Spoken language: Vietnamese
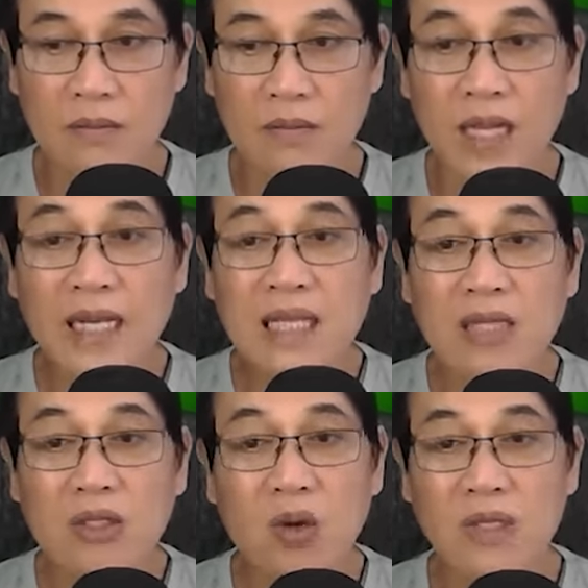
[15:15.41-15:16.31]
Anh
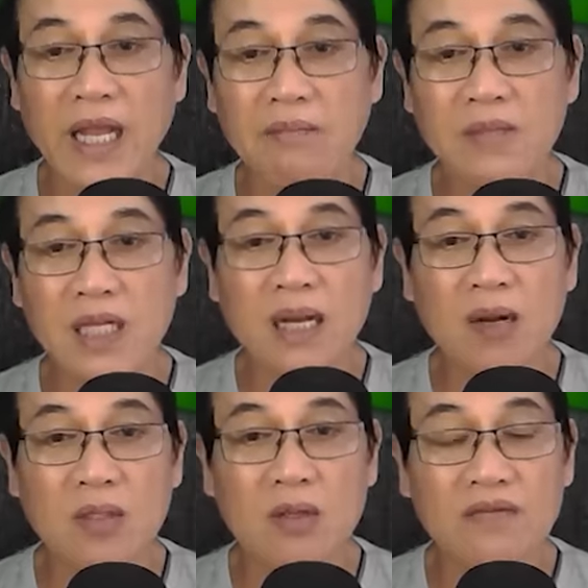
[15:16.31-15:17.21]
ta tốt đẹp gì
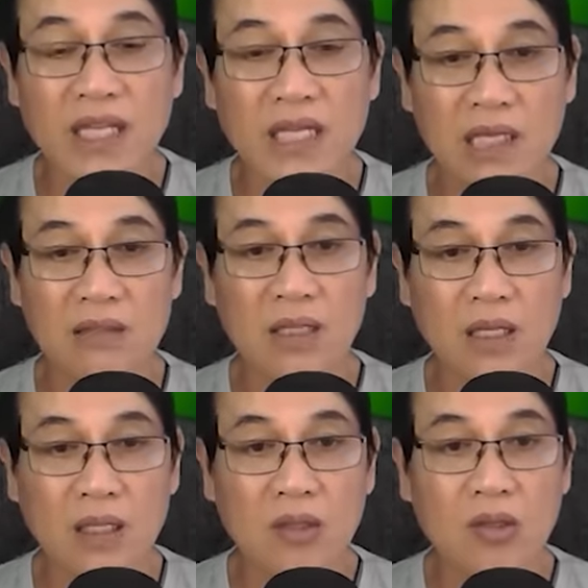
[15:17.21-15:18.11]
đâu mà tôi phải nhìn.
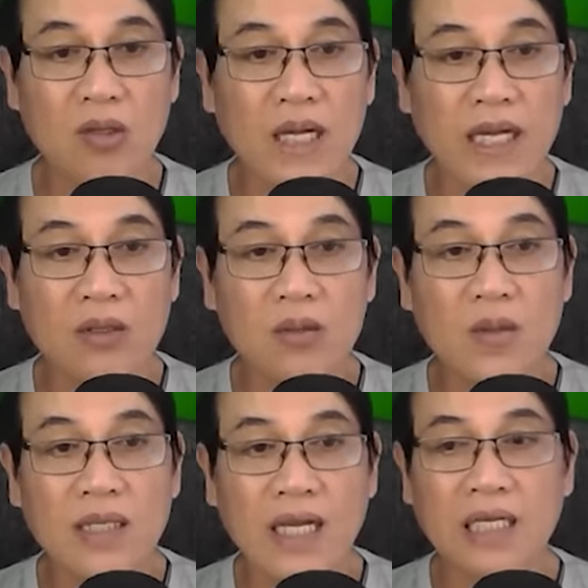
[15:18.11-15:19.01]
Tôi có anh
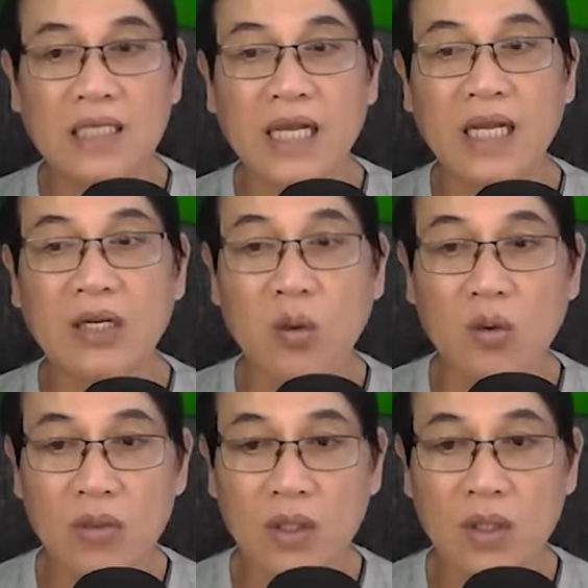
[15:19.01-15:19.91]
Quân là anh trai
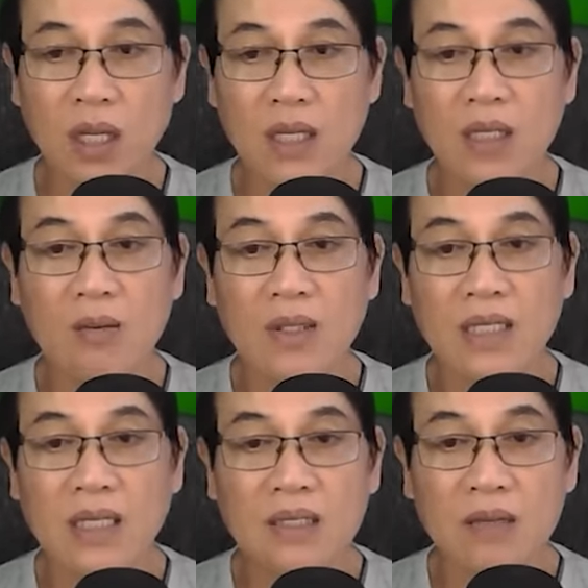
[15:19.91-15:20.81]
đủ rồi, không có
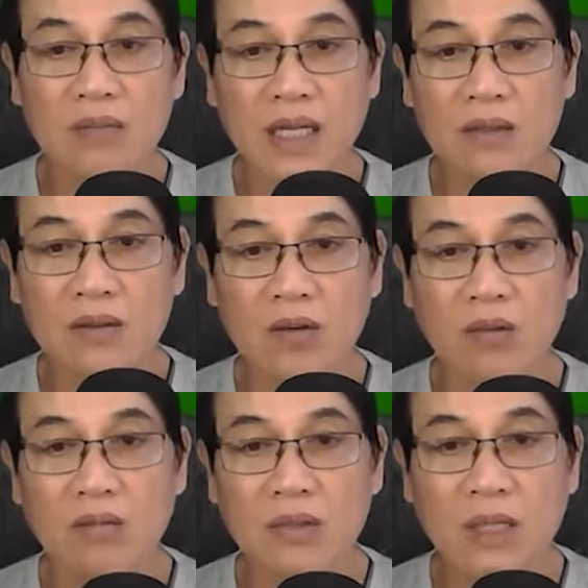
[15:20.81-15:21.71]
cần thêm anh,
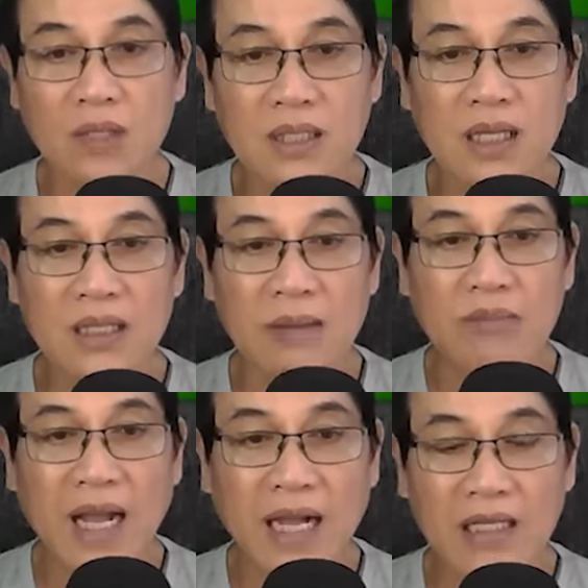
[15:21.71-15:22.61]
cũng không có cần
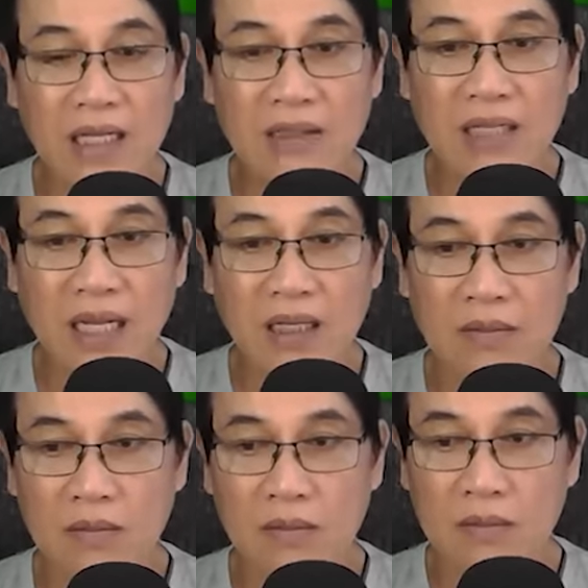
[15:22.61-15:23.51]
làm bạn với anh ta.
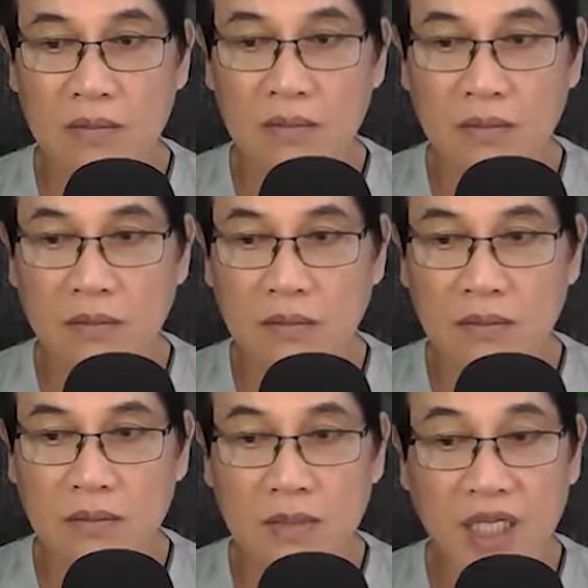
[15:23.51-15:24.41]

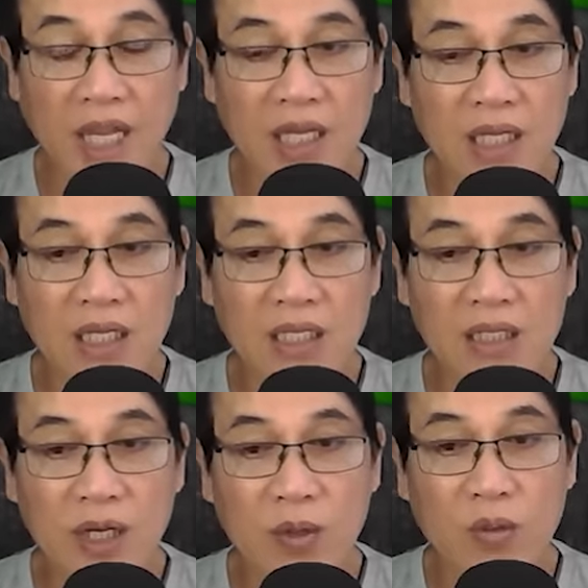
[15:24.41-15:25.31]
Nghe cái ngữ
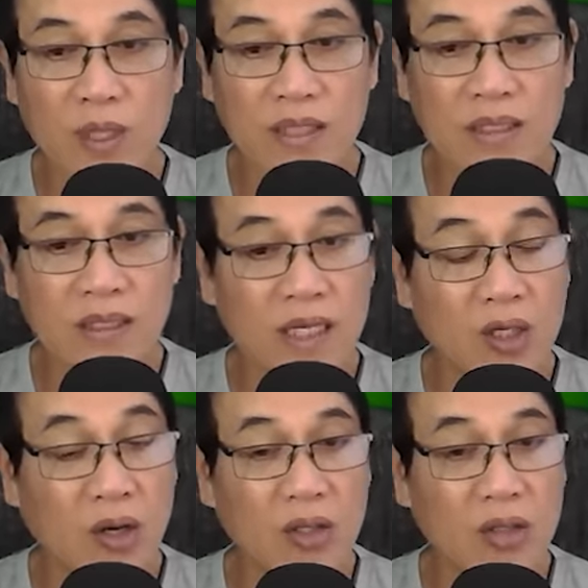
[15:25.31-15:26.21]
điệu qua từng lời
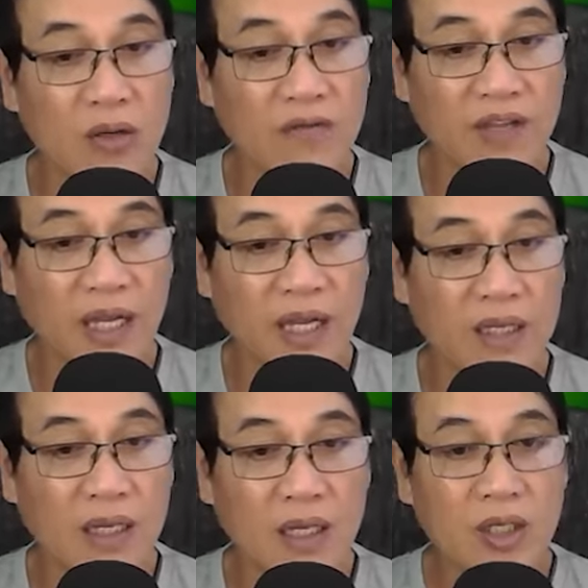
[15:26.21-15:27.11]
nói của Vi
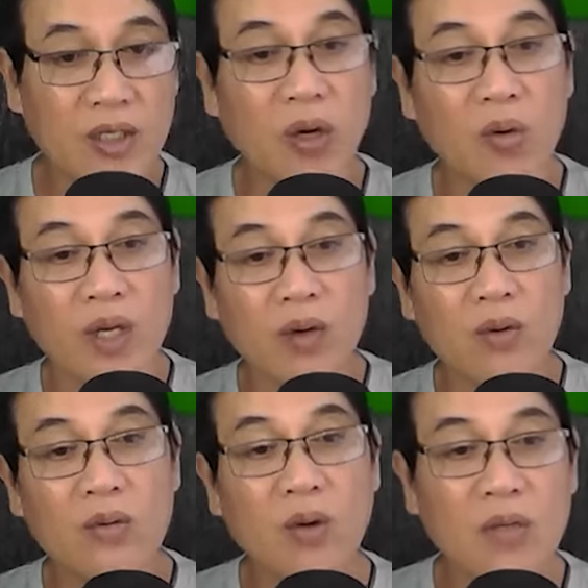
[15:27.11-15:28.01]
An, đủ
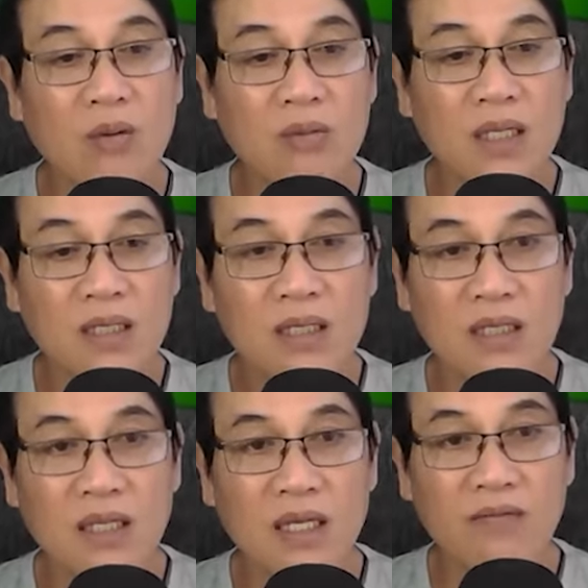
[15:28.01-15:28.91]
hiểu cô không có
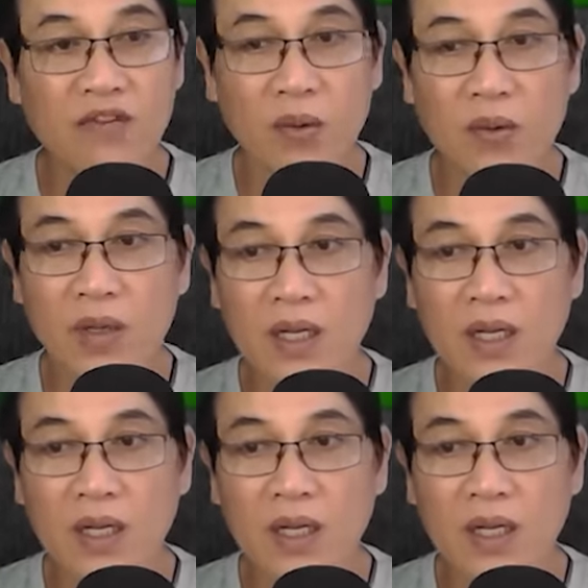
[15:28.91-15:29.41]
ưa Thiên Vũ.